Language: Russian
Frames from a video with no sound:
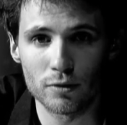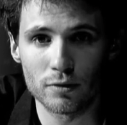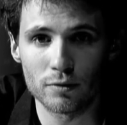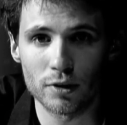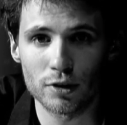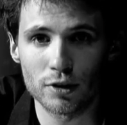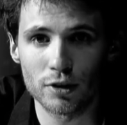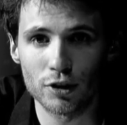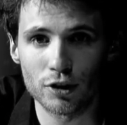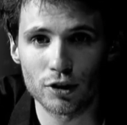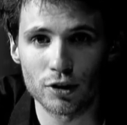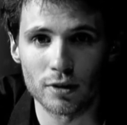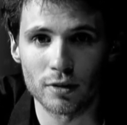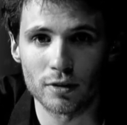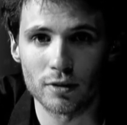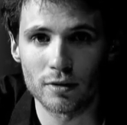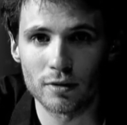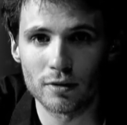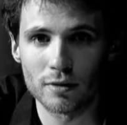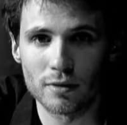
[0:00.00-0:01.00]
из
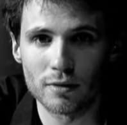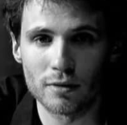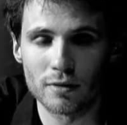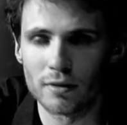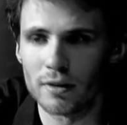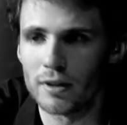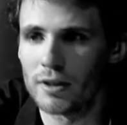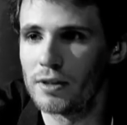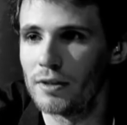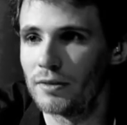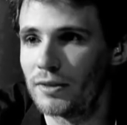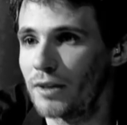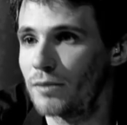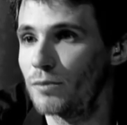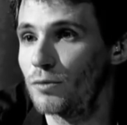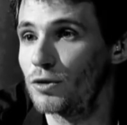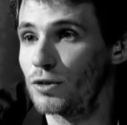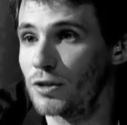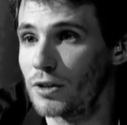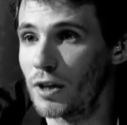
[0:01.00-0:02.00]
важнейших если так
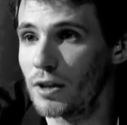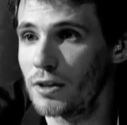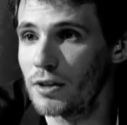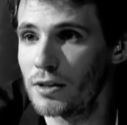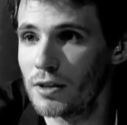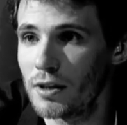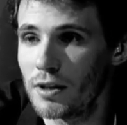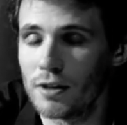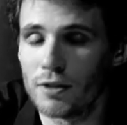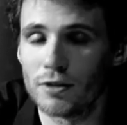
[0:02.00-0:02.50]
можно сказать,